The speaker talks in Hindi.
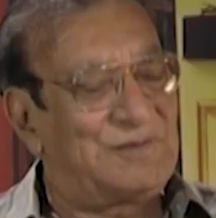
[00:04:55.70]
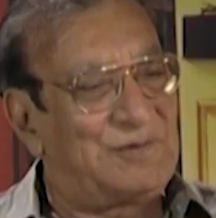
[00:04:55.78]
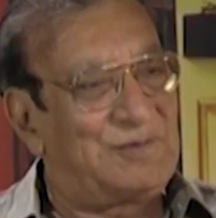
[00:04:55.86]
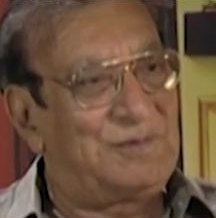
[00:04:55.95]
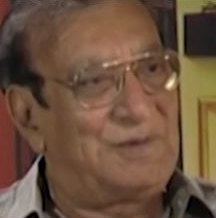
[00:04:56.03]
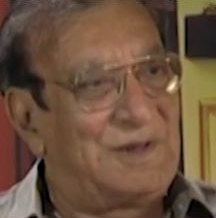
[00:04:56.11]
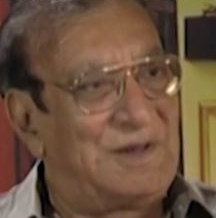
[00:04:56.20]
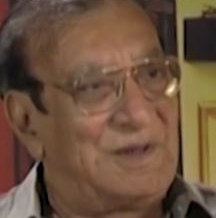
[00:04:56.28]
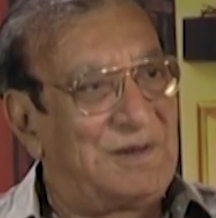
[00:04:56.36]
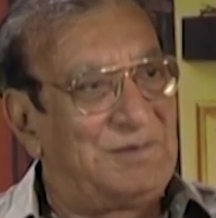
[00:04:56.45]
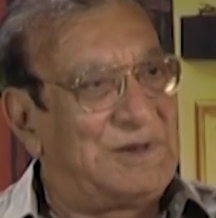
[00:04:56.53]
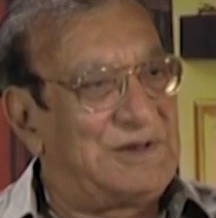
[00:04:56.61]
को
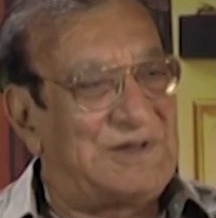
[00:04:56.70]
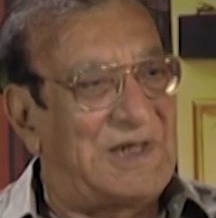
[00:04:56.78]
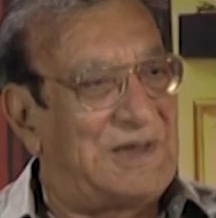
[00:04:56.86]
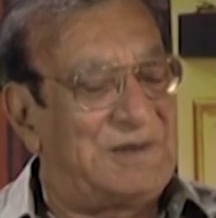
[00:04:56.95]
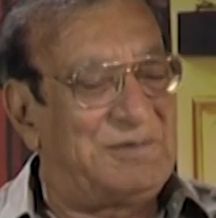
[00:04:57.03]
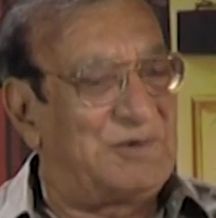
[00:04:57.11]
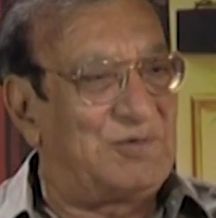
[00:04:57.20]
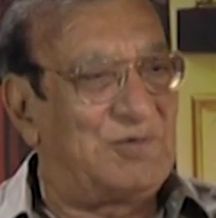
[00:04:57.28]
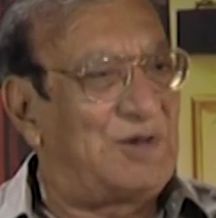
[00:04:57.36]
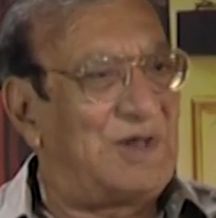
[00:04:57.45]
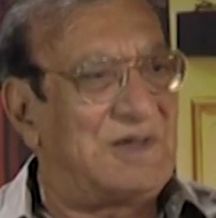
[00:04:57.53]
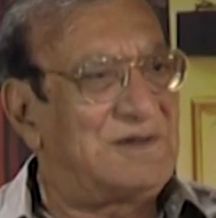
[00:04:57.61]
मेरी शायरी में कोई
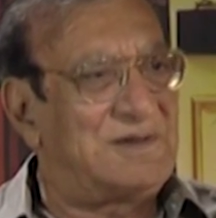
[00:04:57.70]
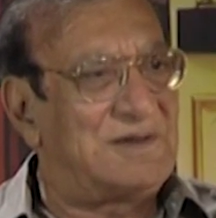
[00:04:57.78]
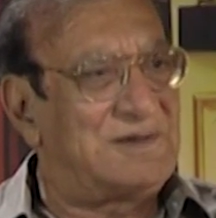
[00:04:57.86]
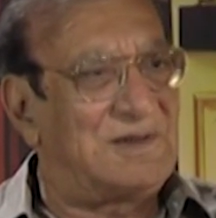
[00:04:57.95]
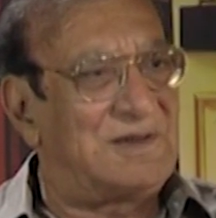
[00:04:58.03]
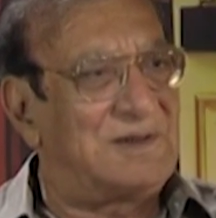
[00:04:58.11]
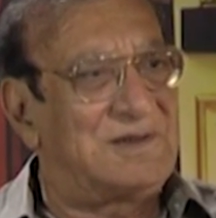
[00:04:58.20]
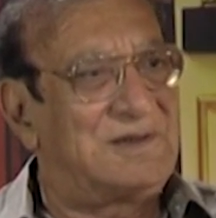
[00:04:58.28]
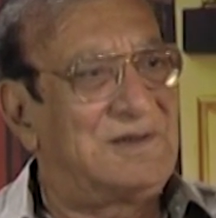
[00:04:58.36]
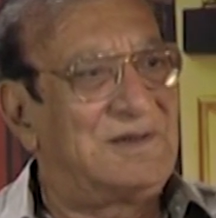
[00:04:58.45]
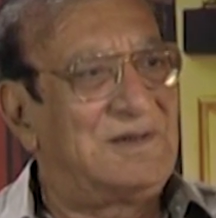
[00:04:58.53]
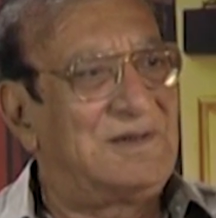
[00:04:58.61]
ख़ास ऐसा
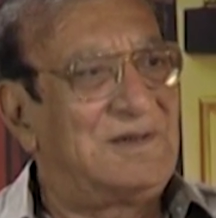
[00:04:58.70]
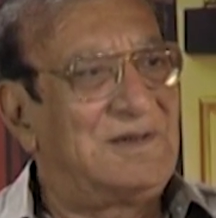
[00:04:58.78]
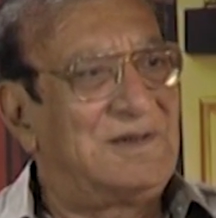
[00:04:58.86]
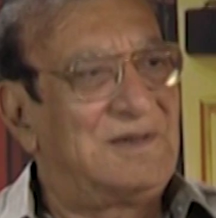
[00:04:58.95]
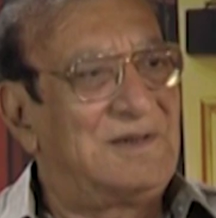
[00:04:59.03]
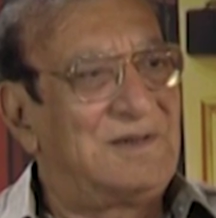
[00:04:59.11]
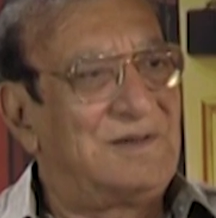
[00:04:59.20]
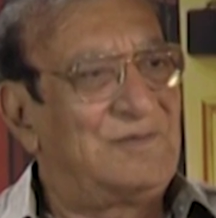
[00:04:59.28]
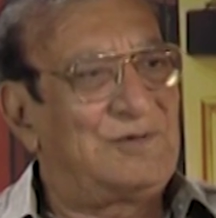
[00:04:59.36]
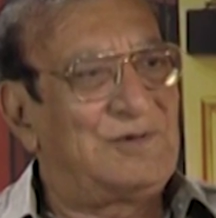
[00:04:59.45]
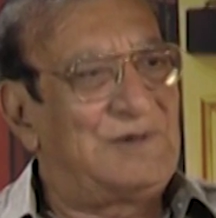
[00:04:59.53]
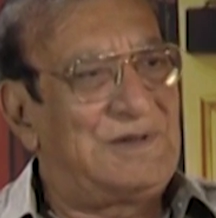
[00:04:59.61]
वो
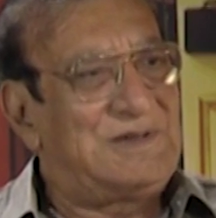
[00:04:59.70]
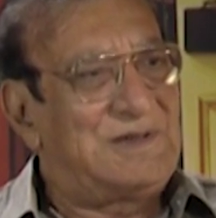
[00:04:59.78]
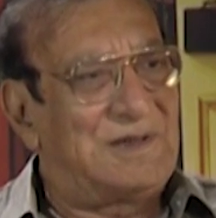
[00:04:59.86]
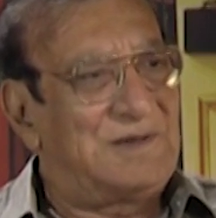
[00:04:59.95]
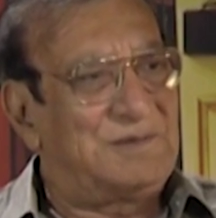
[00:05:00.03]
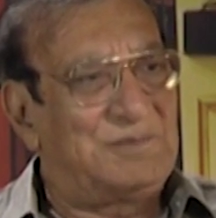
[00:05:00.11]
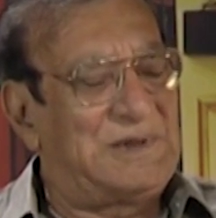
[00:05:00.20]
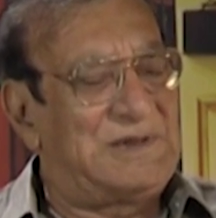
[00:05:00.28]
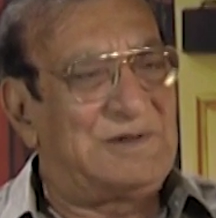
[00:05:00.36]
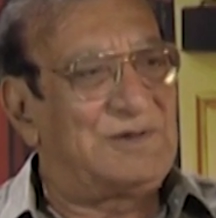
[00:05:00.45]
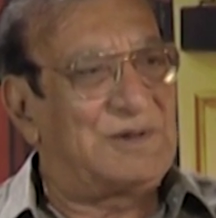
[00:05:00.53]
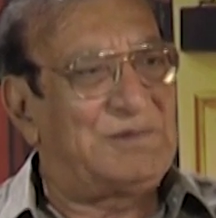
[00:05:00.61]
तो नहीं था
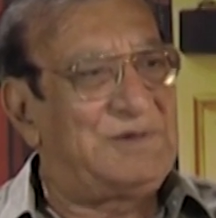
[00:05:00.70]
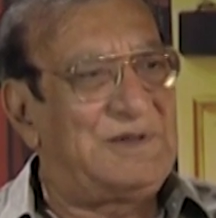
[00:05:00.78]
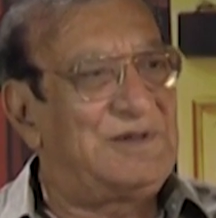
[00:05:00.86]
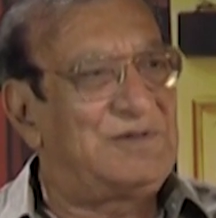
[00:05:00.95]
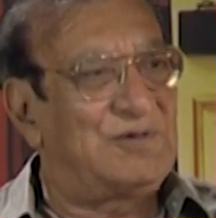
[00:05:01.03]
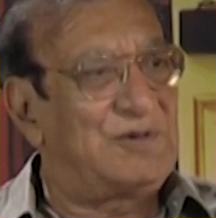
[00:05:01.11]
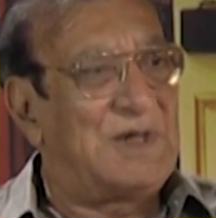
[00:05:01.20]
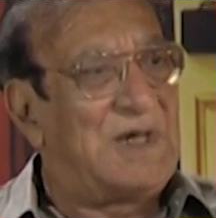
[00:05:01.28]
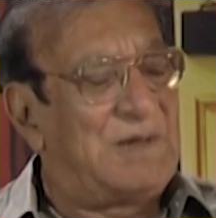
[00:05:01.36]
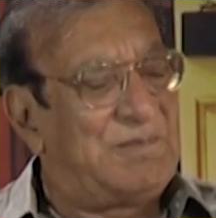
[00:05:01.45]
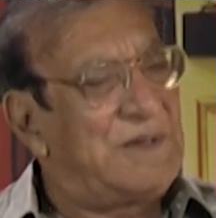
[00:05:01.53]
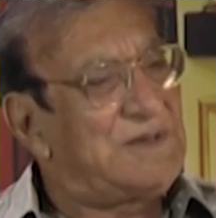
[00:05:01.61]
मैंने तो कभी ये सोच
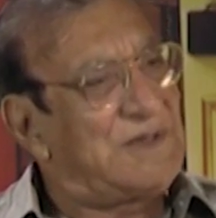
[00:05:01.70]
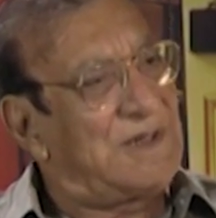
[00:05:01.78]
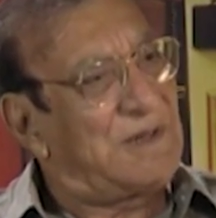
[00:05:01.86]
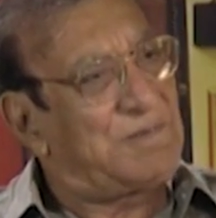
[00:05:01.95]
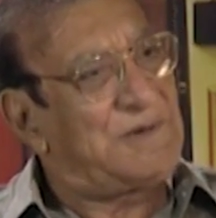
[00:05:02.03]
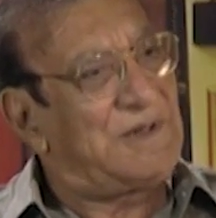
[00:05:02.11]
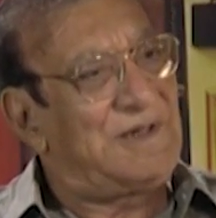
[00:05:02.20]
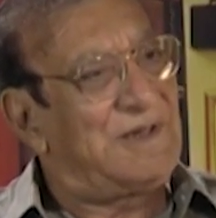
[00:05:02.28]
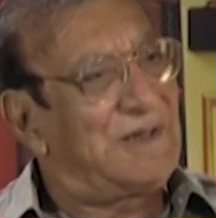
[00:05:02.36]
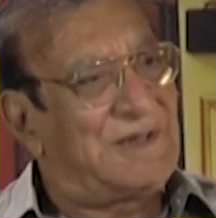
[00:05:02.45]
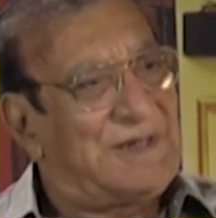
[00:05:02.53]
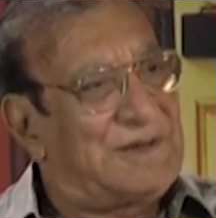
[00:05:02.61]
मैं शेर अपने
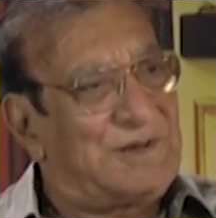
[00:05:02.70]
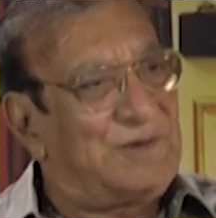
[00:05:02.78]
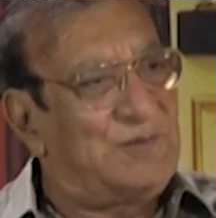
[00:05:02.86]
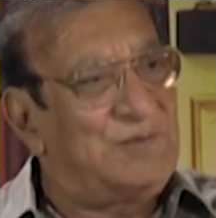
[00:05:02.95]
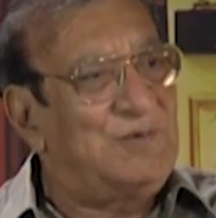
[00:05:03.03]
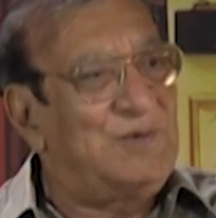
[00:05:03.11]
लिए कहता हूँ